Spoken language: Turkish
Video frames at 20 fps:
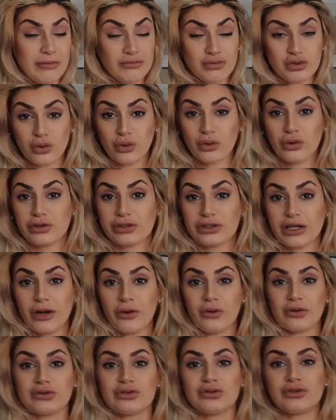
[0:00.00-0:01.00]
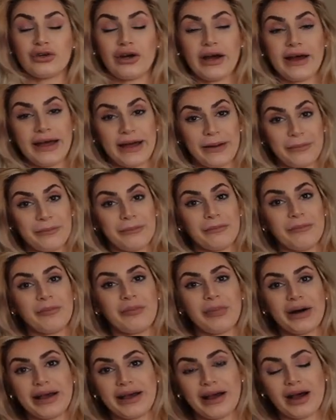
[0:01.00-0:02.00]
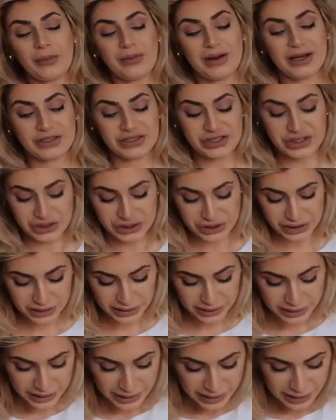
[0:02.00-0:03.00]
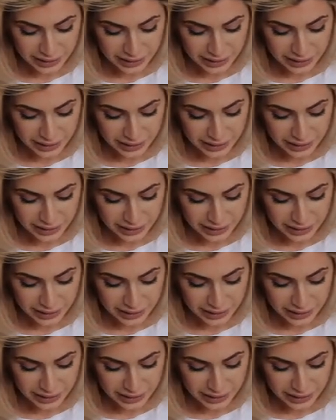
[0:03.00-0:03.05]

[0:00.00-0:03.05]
Hem çok güzel oturuyor hem baya bence şık.